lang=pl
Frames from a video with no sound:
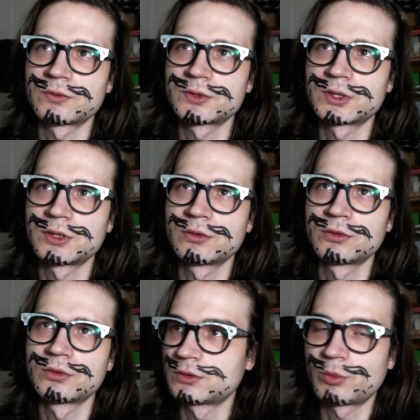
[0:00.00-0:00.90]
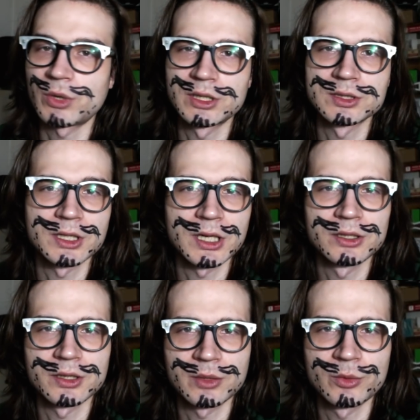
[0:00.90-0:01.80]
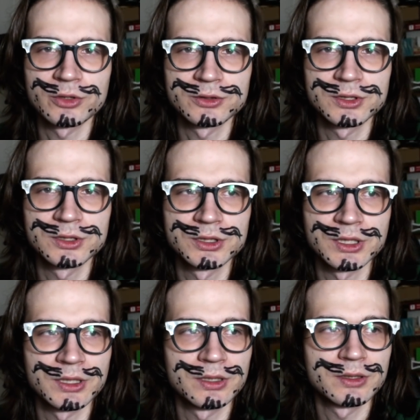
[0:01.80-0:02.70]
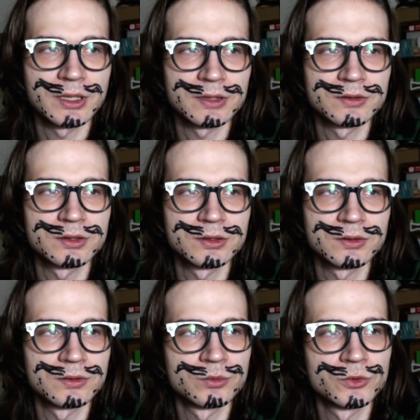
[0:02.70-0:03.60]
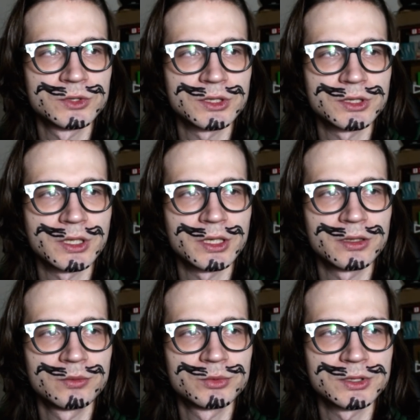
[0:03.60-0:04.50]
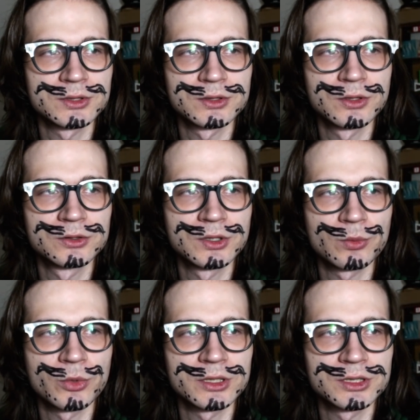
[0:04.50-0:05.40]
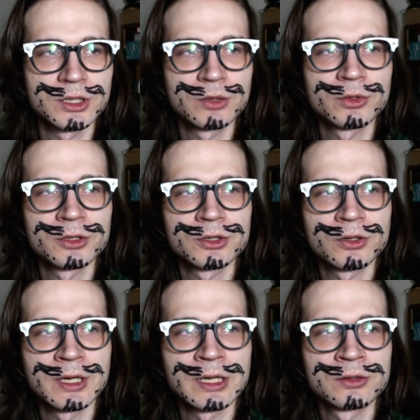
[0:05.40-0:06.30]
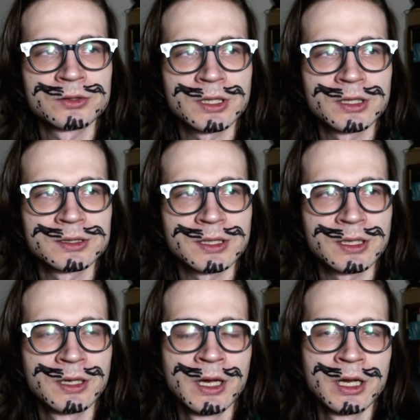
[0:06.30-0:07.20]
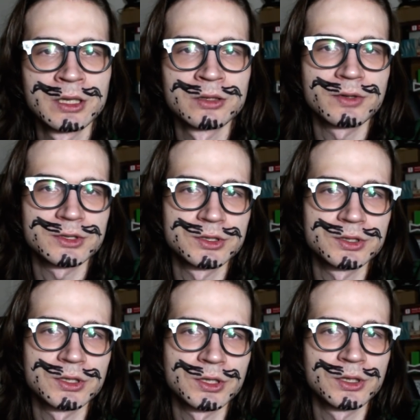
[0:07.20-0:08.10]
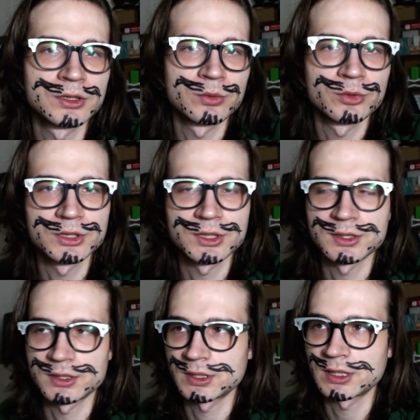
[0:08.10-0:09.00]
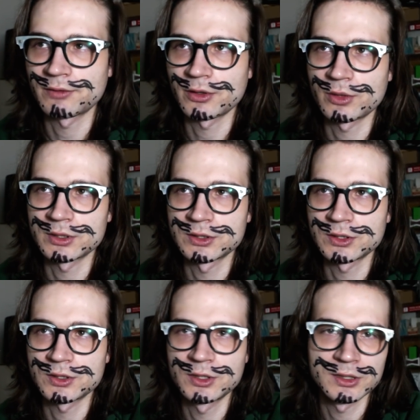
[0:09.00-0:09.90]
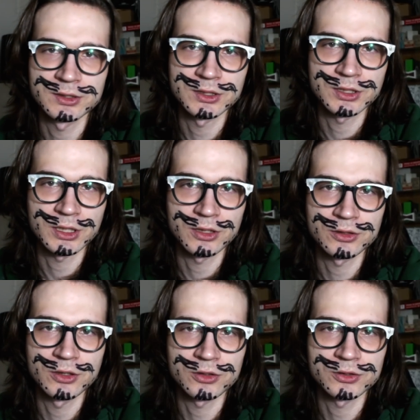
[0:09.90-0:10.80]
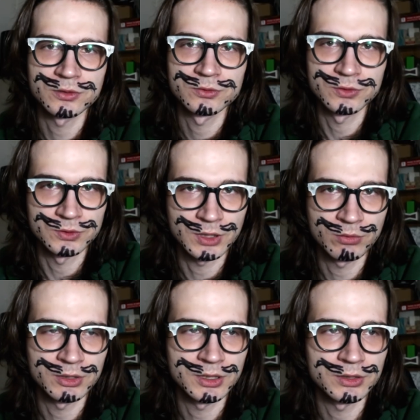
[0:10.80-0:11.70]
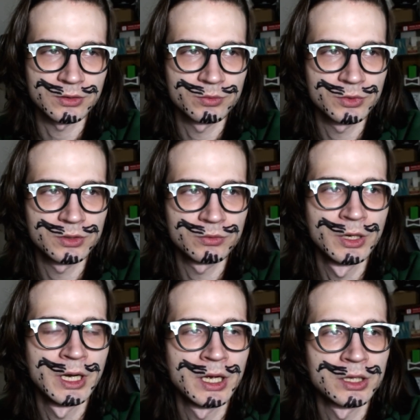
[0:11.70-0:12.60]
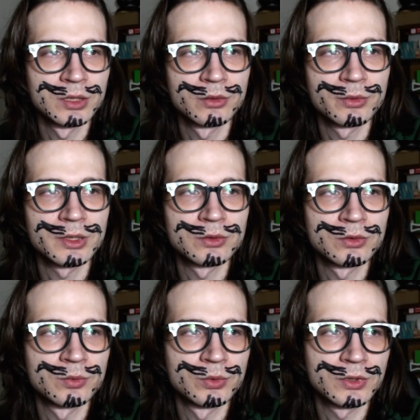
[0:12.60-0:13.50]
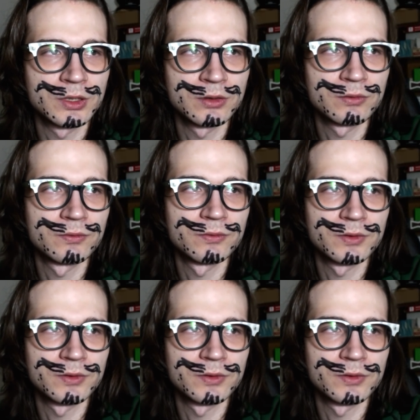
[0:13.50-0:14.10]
w stylu ćpanie skrajnych emocji, że teraz budzę się i przez godzinę płaczę i nie mogę się ogarnąć, ale za dwa czy trzy tygodnie będę się zastanawiał, a co jeśli jest jeszcze jakieś gorsze uczucie i będę to kminił, do momentu, dopóki